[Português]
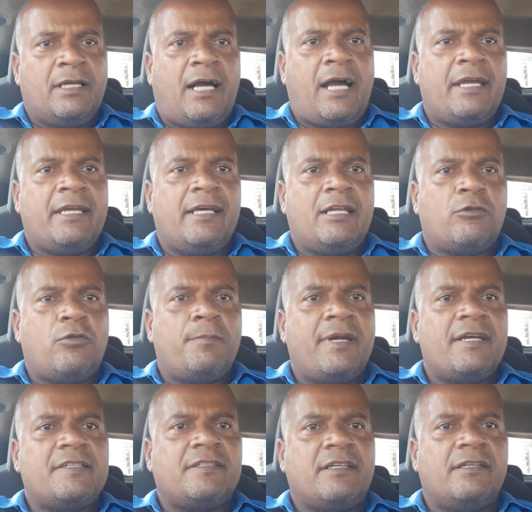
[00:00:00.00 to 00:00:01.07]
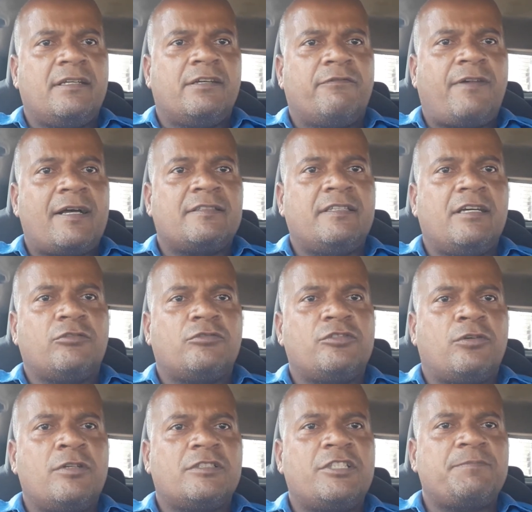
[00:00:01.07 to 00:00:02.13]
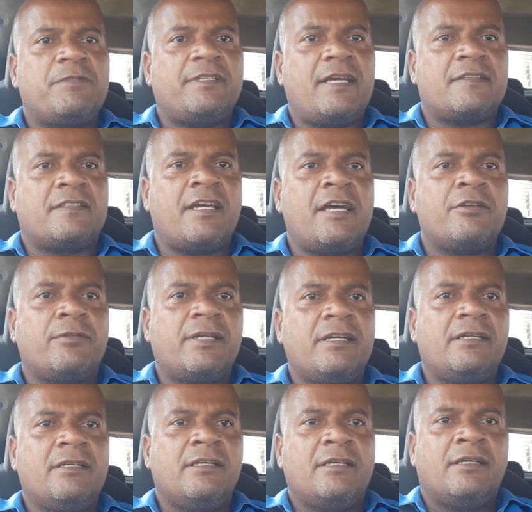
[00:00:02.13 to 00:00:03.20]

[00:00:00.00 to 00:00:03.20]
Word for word: aí ela começa a fazer outro tipo de desenho, né?